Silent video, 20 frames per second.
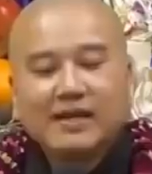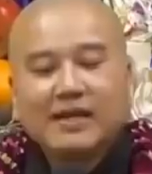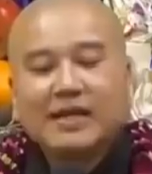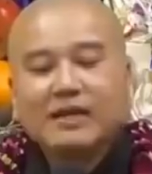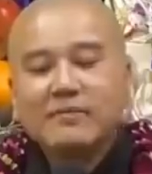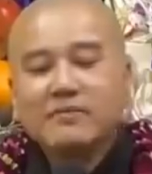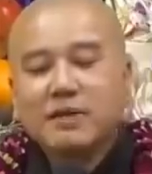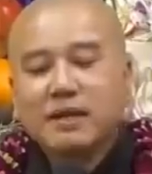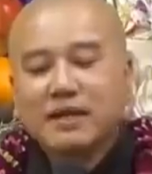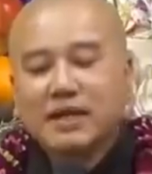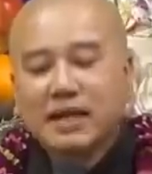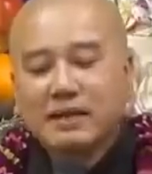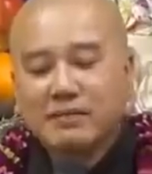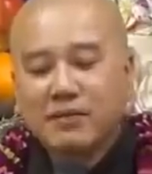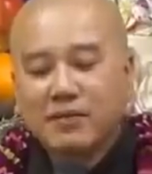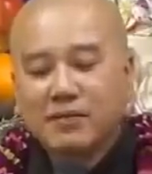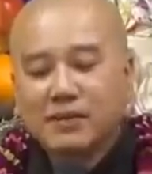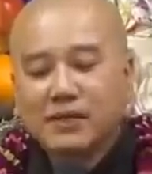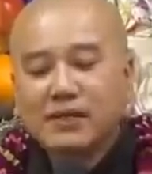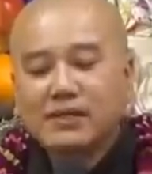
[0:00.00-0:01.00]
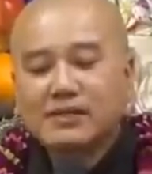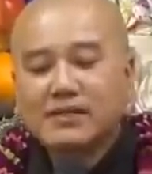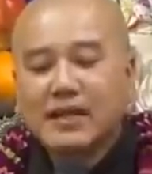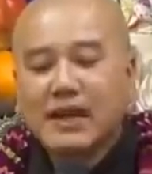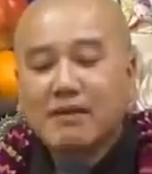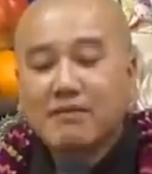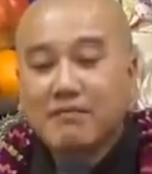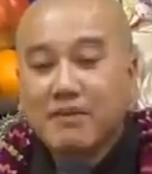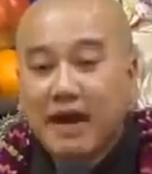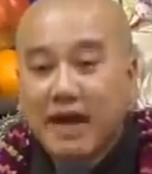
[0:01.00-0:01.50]
Nếu mình là một chiếc
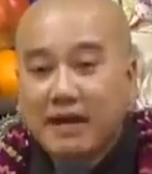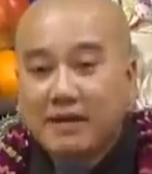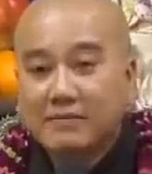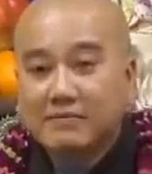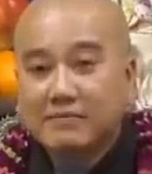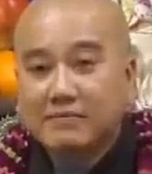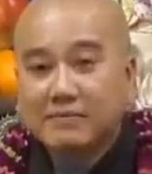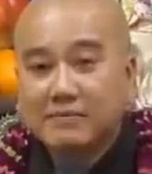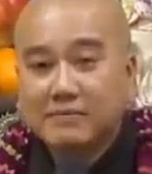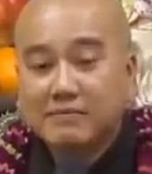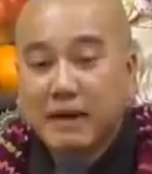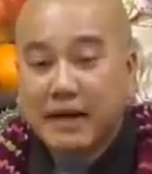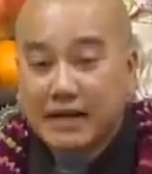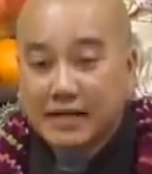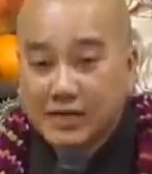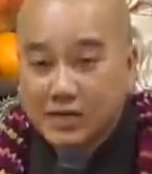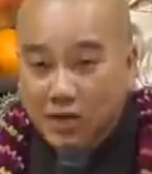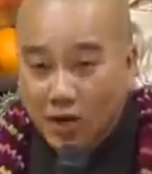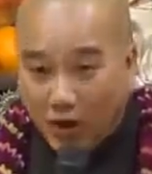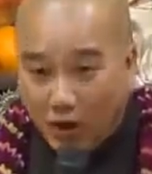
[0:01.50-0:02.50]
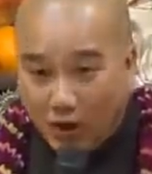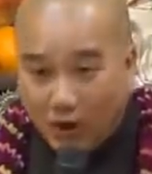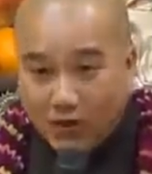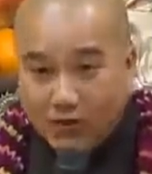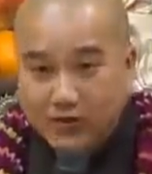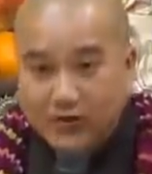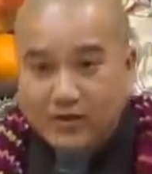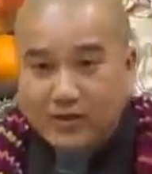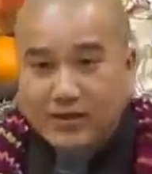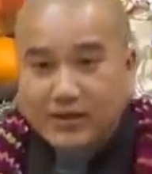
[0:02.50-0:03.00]
xe van 7
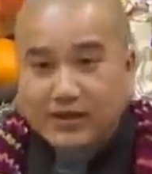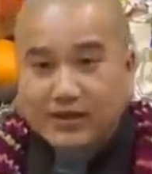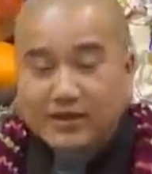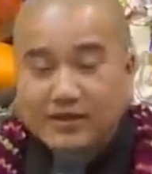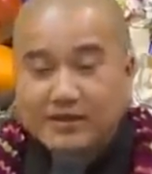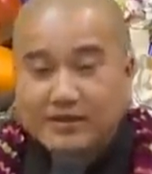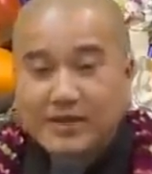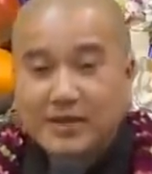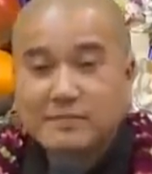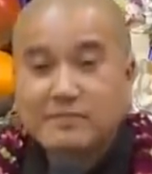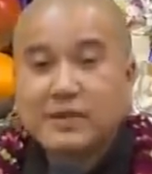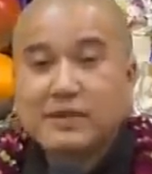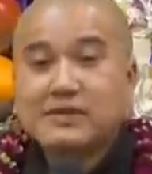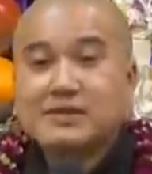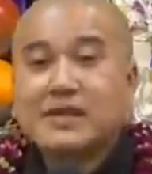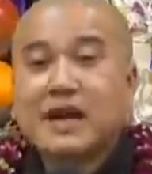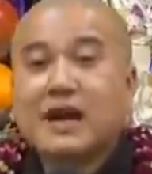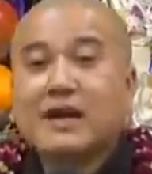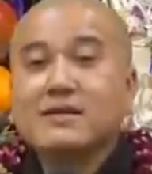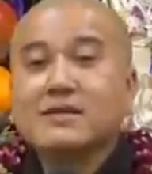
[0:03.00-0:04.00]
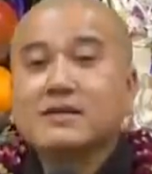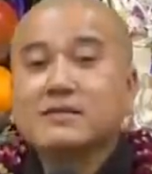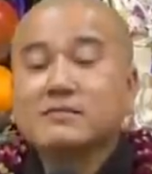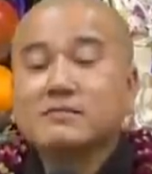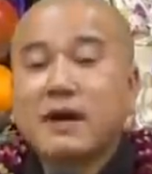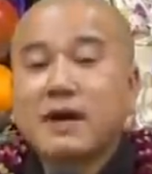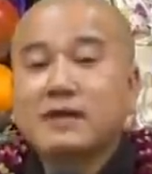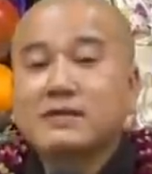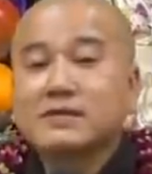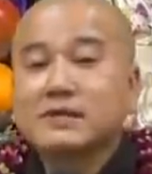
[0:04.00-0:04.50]
chỗ thì mình chở
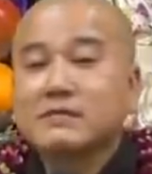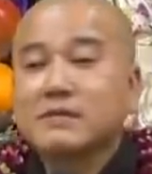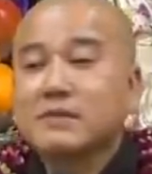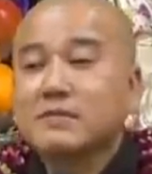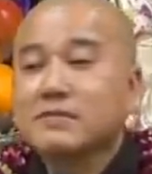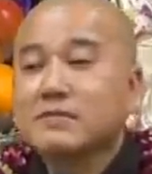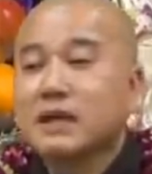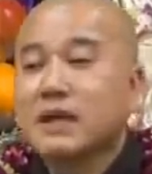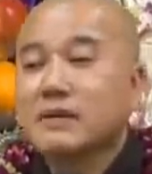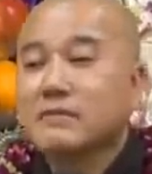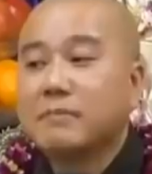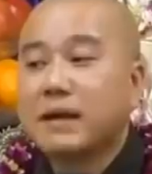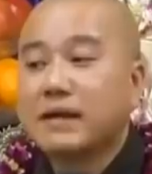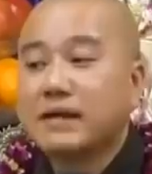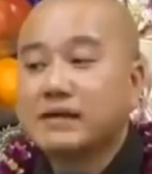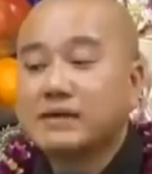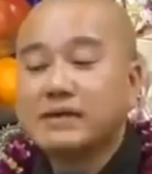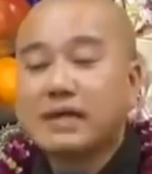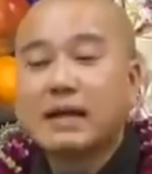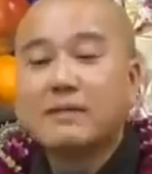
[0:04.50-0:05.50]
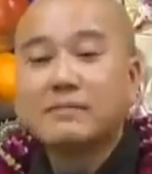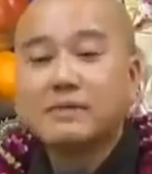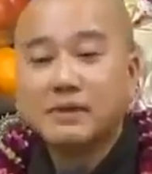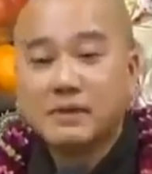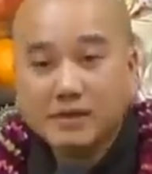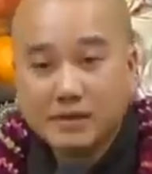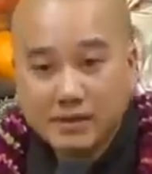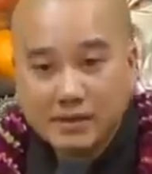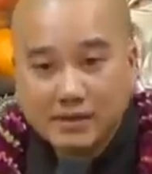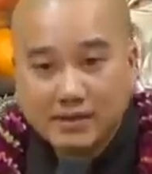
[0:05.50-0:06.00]
được maximum là 7-8
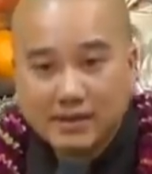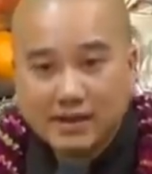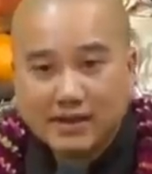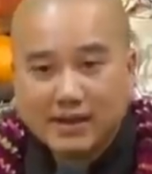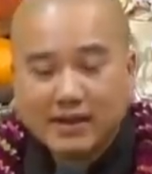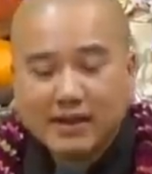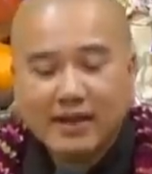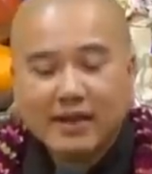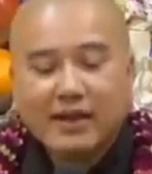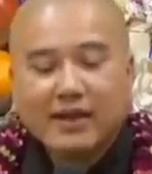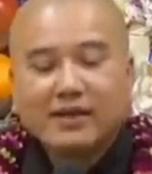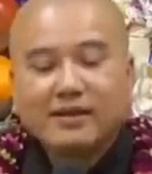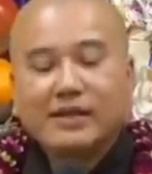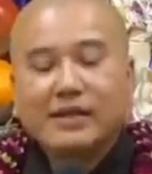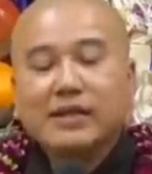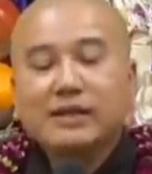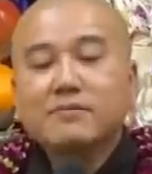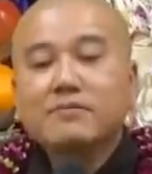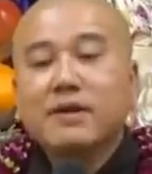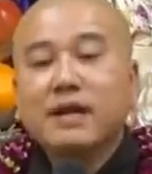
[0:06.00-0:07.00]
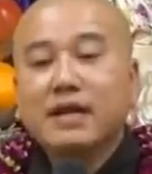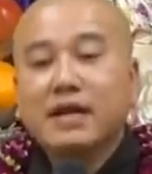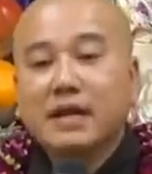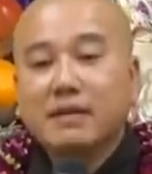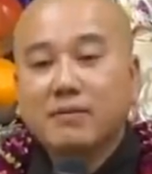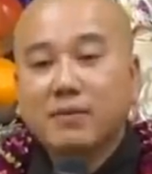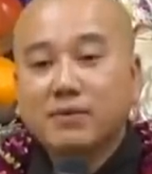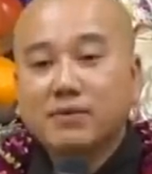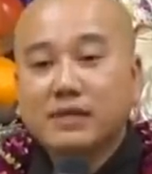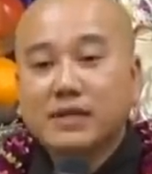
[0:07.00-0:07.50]
người. Nếu mình
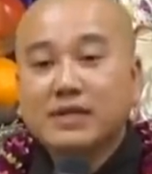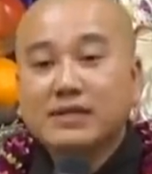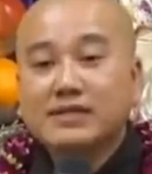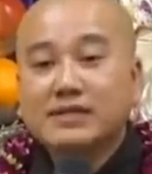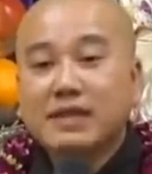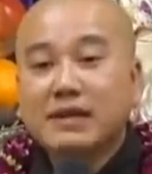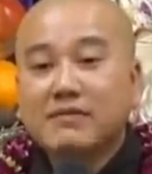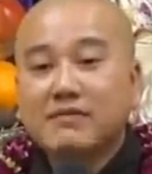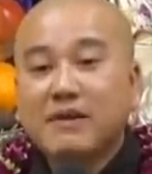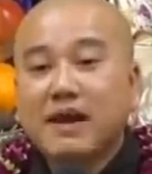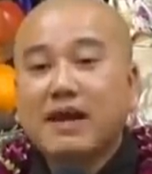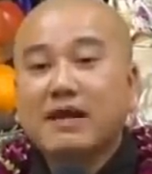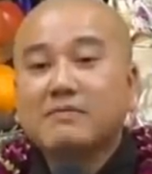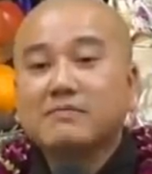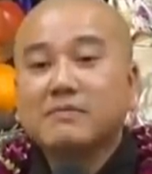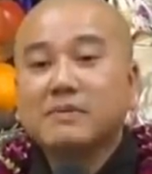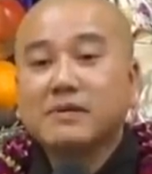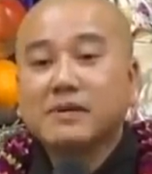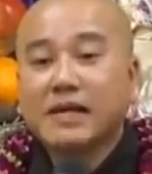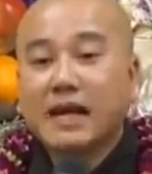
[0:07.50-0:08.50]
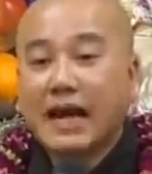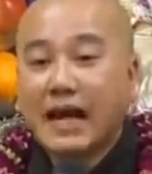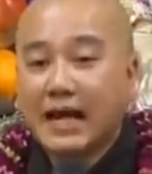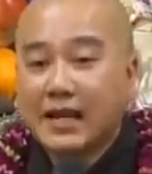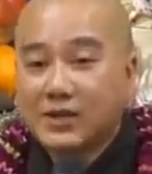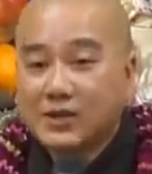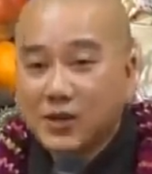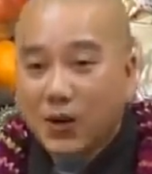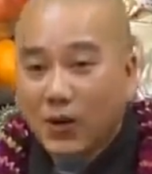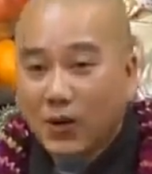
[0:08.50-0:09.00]
là một chiếc xe van
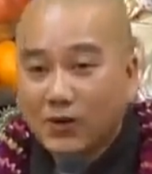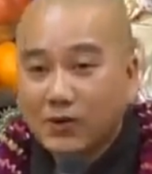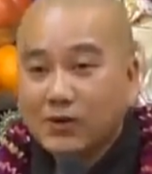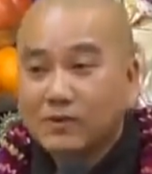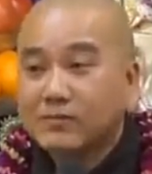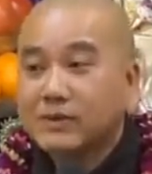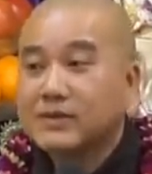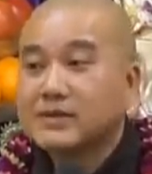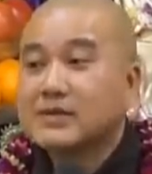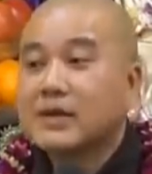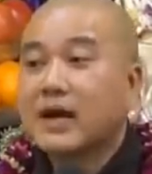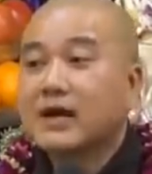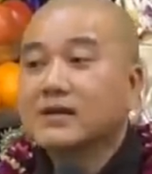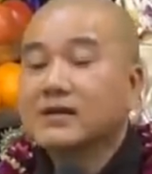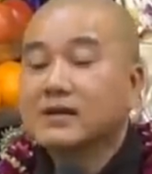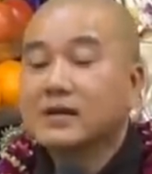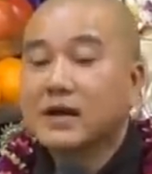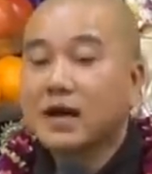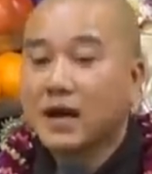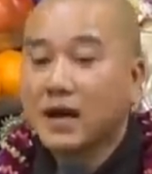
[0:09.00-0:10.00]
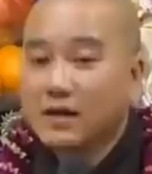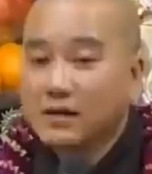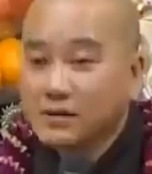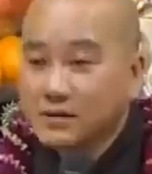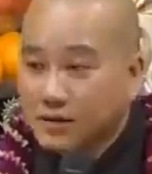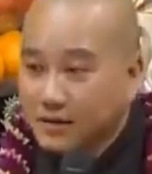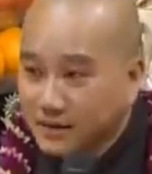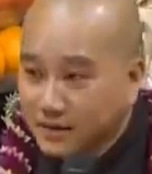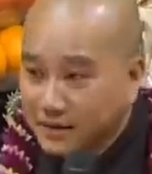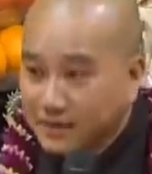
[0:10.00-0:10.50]
12 chỗ thì mình chở được
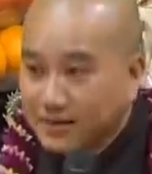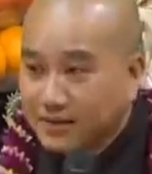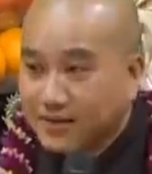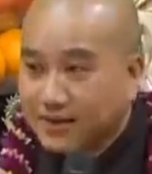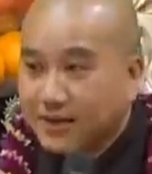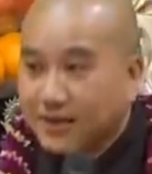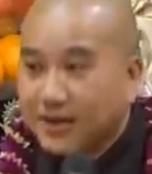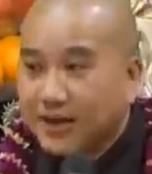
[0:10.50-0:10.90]
hơn người.